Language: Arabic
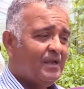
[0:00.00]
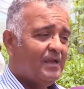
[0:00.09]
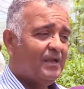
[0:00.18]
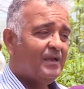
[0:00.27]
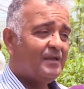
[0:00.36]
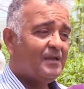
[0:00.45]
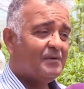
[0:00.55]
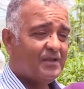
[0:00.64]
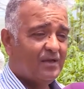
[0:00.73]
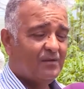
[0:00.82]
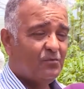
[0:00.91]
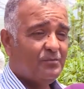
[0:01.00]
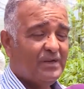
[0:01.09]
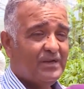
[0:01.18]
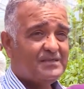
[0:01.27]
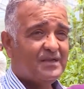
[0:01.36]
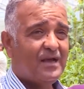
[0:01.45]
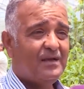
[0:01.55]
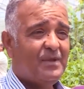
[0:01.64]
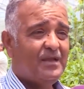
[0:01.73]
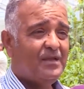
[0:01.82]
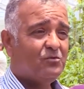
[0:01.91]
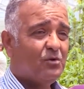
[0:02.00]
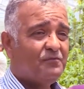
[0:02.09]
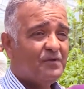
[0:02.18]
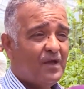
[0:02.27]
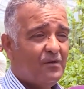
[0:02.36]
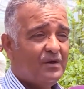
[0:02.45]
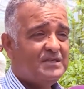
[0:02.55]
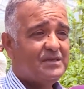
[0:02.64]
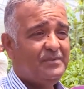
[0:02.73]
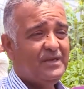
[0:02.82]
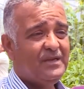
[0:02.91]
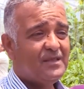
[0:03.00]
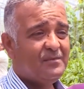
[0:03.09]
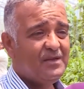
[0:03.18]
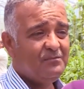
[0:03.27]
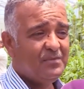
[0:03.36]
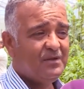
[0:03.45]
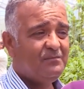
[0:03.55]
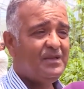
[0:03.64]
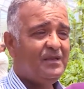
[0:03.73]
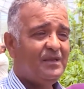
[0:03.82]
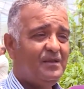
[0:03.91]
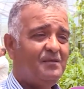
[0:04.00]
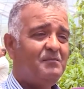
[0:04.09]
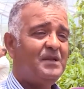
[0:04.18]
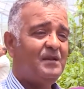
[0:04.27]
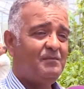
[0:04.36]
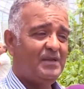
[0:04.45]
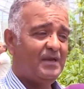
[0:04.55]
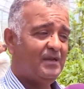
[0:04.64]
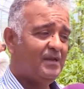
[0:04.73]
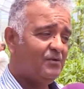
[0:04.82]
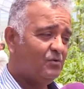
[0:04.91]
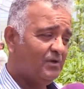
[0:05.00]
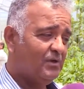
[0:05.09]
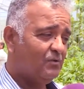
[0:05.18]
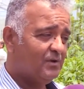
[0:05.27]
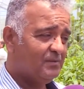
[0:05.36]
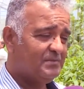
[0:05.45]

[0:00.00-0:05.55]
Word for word: آه، كما تعلمون بأن الزراعة المائية توفر حوالي 70 ل 80% من المياه لأنه احنا هنا